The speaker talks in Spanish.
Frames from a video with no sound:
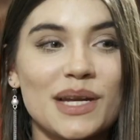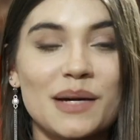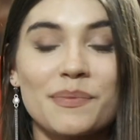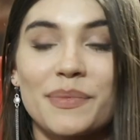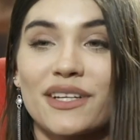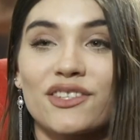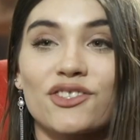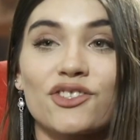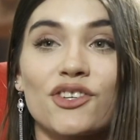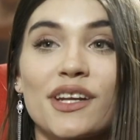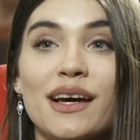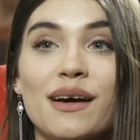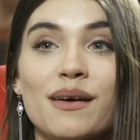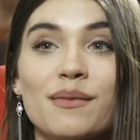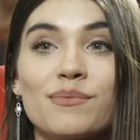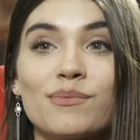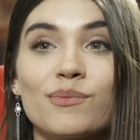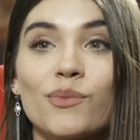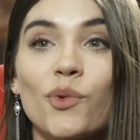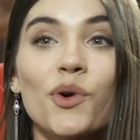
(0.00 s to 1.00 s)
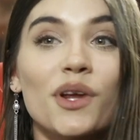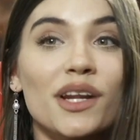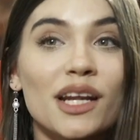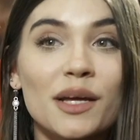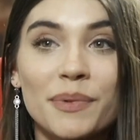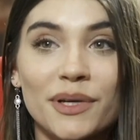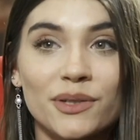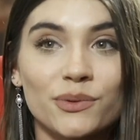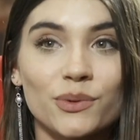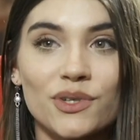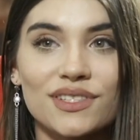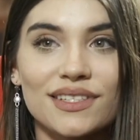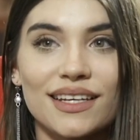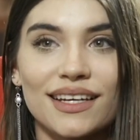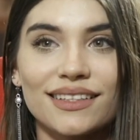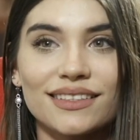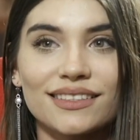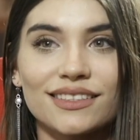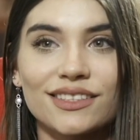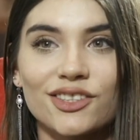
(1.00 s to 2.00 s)
una persona muy
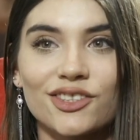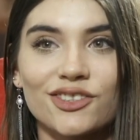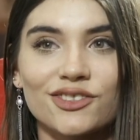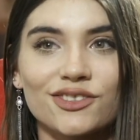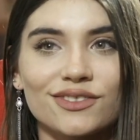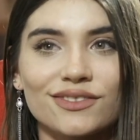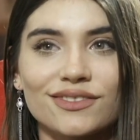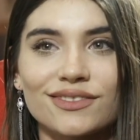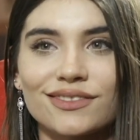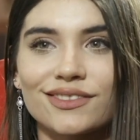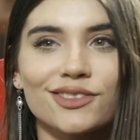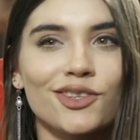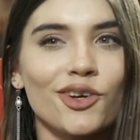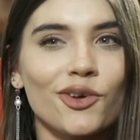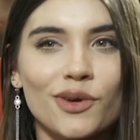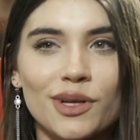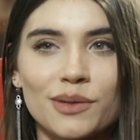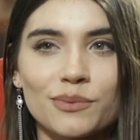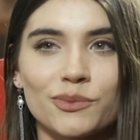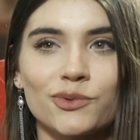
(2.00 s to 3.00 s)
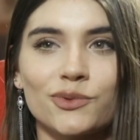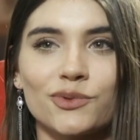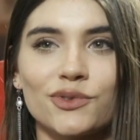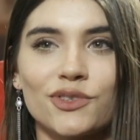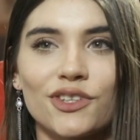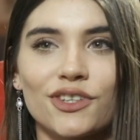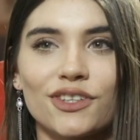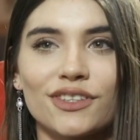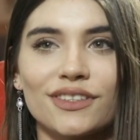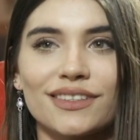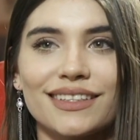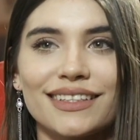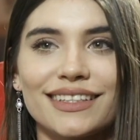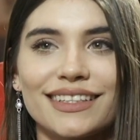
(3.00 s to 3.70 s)
respetuosa con todo el mundo.